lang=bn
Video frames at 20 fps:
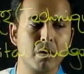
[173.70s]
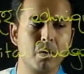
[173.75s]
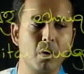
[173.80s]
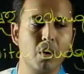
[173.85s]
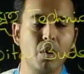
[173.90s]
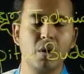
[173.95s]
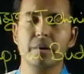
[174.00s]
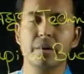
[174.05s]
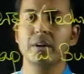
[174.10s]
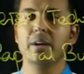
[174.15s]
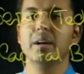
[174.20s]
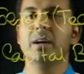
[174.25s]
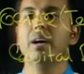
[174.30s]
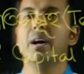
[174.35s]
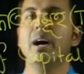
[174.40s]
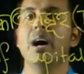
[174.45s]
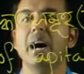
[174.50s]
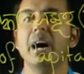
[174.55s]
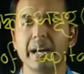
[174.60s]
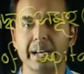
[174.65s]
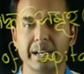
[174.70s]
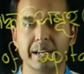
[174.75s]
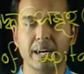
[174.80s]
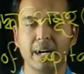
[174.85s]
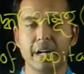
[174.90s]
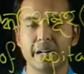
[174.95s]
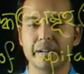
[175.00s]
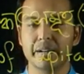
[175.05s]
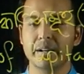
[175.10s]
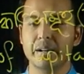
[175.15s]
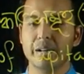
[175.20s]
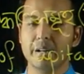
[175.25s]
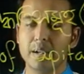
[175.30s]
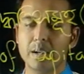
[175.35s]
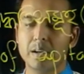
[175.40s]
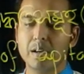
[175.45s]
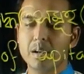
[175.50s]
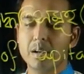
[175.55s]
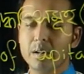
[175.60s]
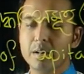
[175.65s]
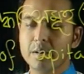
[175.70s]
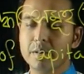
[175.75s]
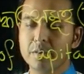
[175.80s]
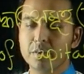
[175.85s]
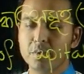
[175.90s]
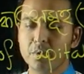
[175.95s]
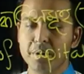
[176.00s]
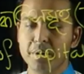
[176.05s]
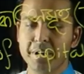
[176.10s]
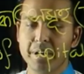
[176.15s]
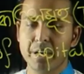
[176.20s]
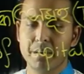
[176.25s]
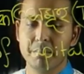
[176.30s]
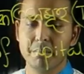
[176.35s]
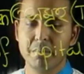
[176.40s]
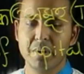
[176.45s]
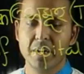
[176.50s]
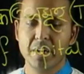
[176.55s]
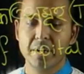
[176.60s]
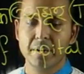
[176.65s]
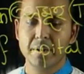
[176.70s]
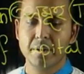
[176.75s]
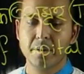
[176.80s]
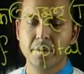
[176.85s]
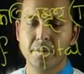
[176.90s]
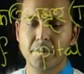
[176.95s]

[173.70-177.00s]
গড় আয়ের হার দুই নাম্বার